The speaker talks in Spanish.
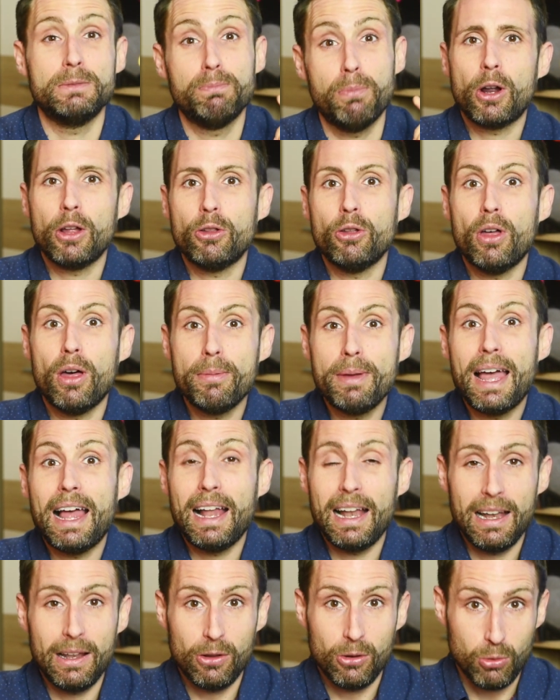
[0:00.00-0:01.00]
porque
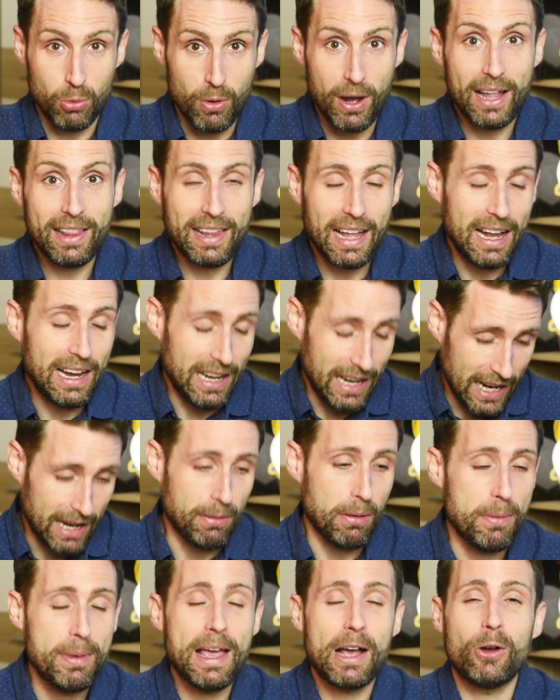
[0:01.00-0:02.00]
todavía tu gata, la que
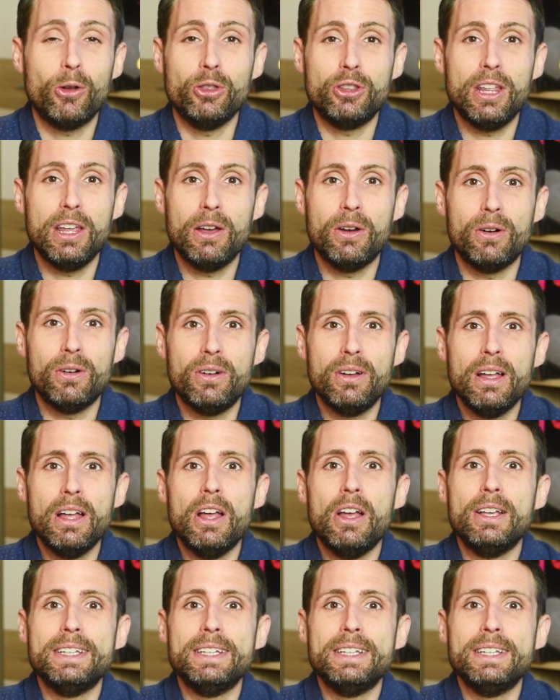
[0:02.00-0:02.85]
vivía contigo,